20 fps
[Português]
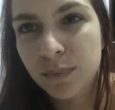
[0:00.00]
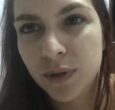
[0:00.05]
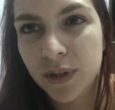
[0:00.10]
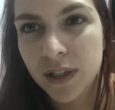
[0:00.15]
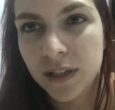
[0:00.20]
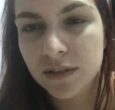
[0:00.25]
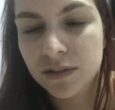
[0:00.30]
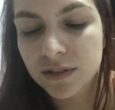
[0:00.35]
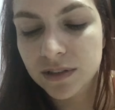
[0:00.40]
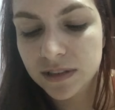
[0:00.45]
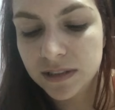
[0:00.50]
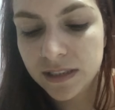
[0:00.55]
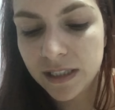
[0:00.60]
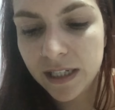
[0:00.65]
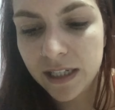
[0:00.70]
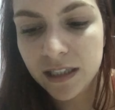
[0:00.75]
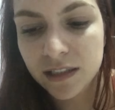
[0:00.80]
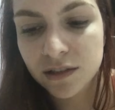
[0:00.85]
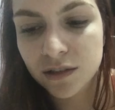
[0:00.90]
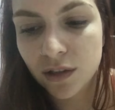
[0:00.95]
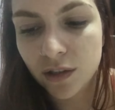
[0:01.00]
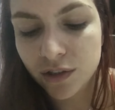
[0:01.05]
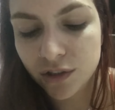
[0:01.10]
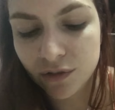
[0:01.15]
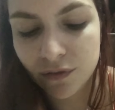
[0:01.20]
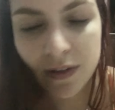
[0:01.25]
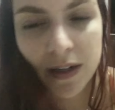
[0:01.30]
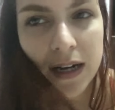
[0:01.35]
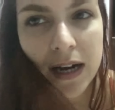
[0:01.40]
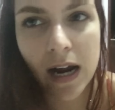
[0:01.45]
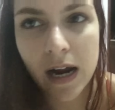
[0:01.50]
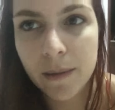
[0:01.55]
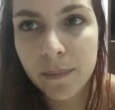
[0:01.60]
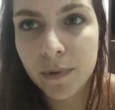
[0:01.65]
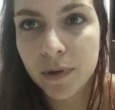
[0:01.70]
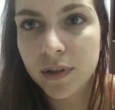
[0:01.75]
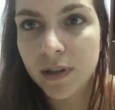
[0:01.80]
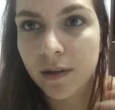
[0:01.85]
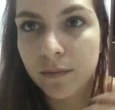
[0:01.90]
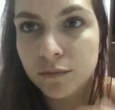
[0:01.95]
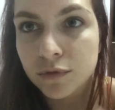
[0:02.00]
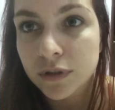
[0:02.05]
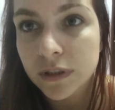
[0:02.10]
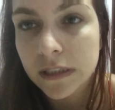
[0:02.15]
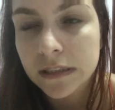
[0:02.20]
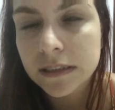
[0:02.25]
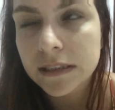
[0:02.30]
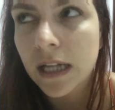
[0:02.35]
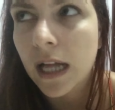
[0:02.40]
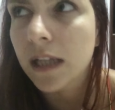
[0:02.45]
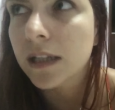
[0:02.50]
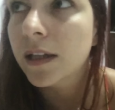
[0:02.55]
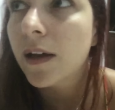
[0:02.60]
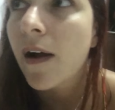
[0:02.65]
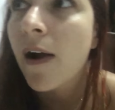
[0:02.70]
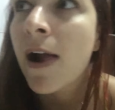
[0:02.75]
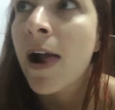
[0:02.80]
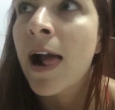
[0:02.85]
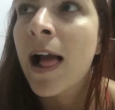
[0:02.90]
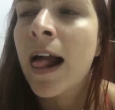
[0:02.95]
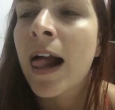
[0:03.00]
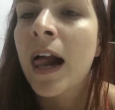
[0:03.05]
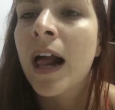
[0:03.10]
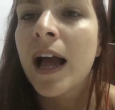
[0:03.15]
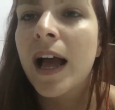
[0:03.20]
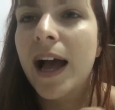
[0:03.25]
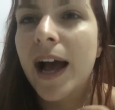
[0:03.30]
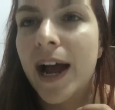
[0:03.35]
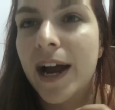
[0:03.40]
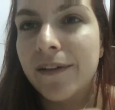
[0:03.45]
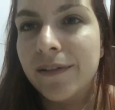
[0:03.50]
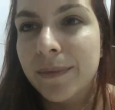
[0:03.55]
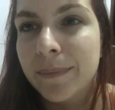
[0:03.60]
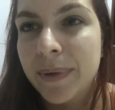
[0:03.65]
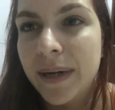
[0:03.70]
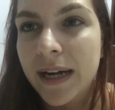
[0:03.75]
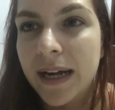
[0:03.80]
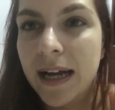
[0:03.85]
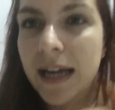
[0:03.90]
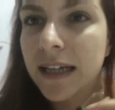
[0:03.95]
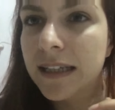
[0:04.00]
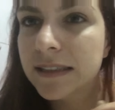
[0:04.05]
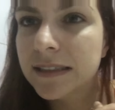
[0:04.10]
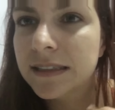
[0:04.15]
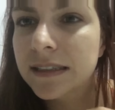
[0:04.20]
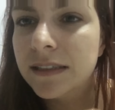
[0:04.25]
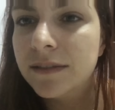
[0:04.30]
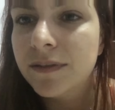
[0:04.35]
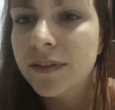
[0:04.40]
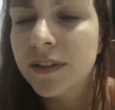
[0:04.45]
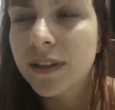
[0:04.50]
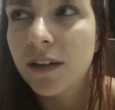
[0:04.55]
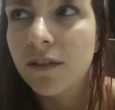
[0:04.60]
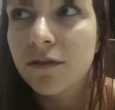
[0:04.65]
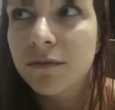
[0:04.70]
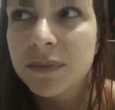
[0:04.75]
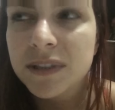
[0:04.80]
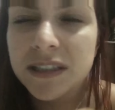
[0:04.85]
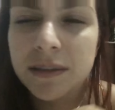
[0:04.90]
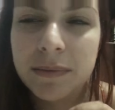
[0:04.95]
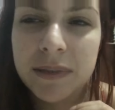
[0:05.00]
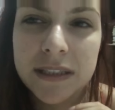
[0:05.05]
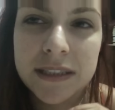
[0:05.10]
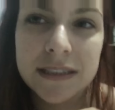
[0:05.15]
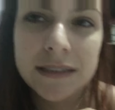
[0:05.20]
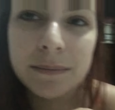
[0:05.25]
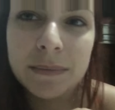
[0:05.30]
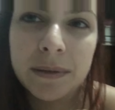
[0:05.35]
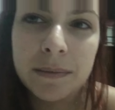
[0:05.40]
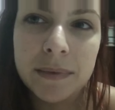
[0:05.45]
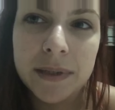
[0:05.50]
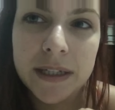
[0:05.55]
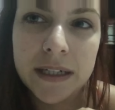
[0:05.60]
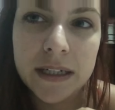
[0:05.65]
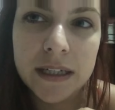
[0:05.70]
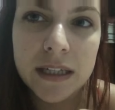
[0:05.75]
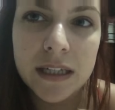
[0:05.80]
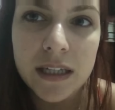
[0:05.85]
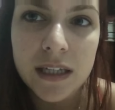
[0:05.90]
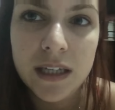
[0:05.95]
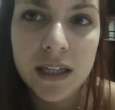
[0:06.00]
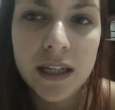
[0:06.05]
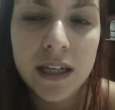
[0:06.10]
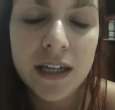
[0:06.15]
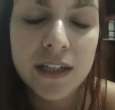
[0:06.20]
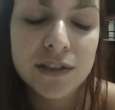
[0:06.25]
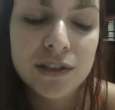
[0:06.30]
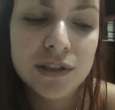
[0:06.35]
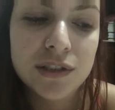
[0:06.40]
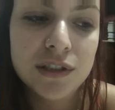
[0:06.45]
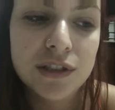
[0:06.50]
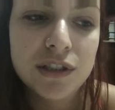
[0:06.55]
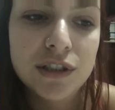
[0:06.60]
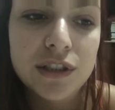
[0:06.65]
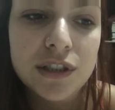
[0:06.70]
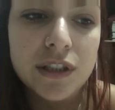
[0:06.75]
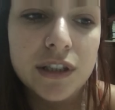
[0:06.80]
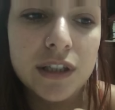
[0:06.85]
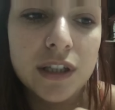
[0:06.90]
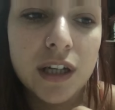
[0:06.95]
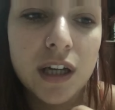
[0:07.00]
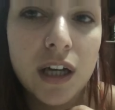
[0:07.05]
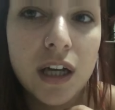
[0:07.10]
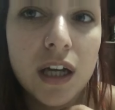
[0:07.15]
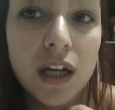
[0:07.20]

um pouquinho de esteira, só devagar, porque eu tava muito cansada. Aí eu vim pra casa, tava umas amigas da minha mãe aqui, aí a gente